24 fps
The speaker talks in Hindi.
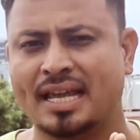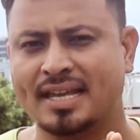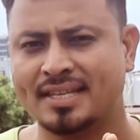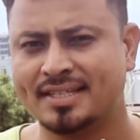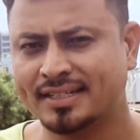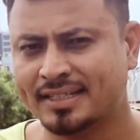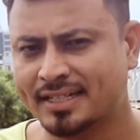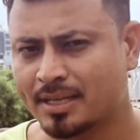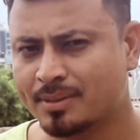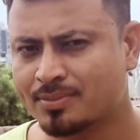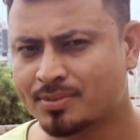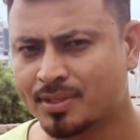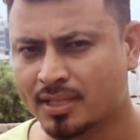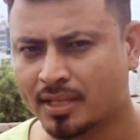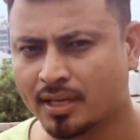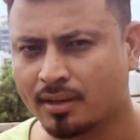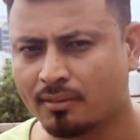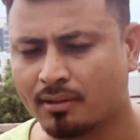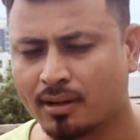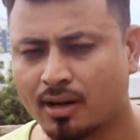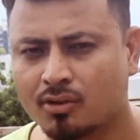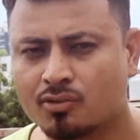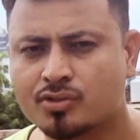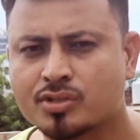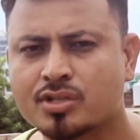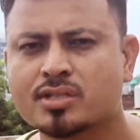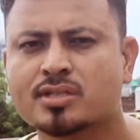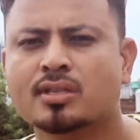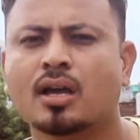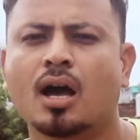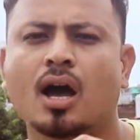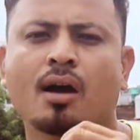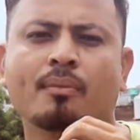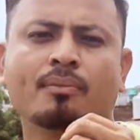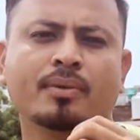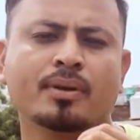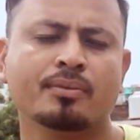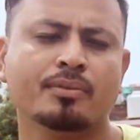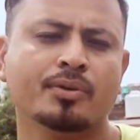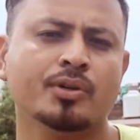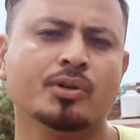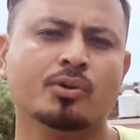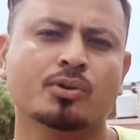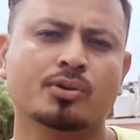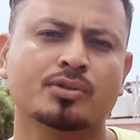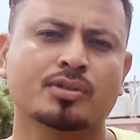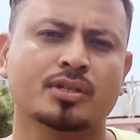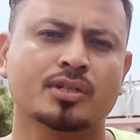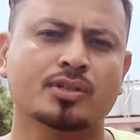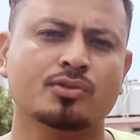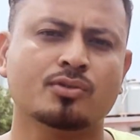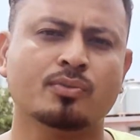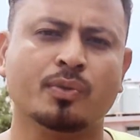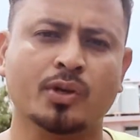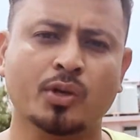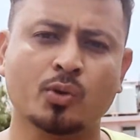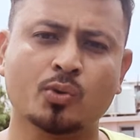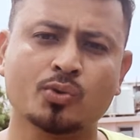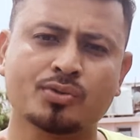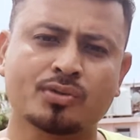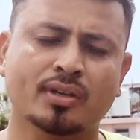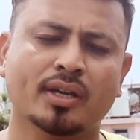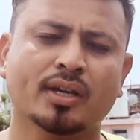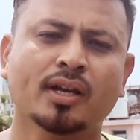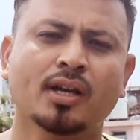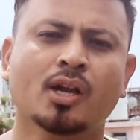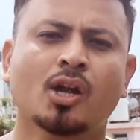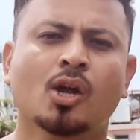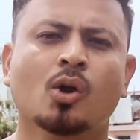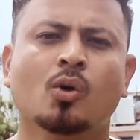ऐसे टिप्स देने वाला हूँ जिससे आपकी वीडियोस की जो व्यूज है